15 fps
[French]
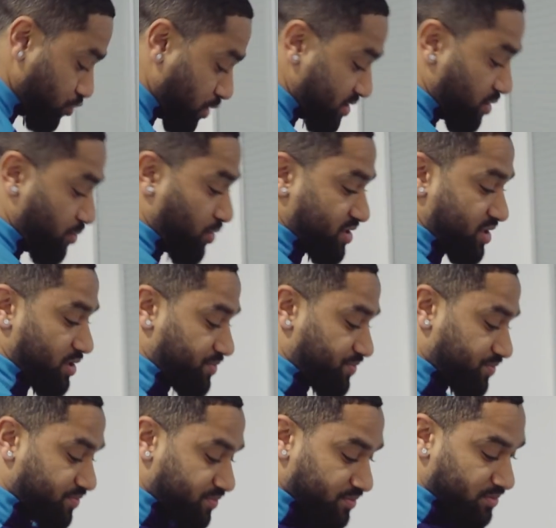sois à 100%
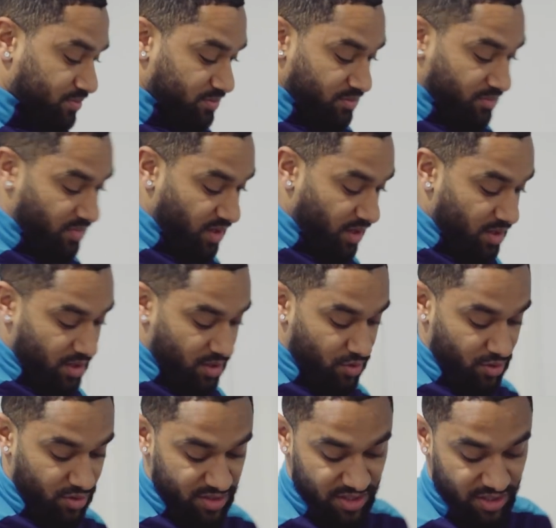et que,
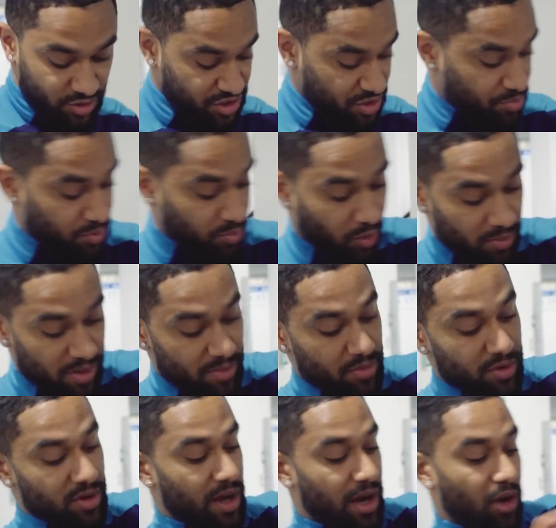c'est, que j'ai plus de
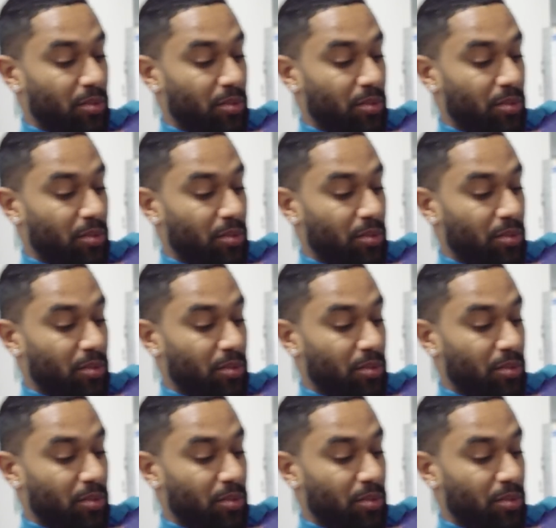problème à la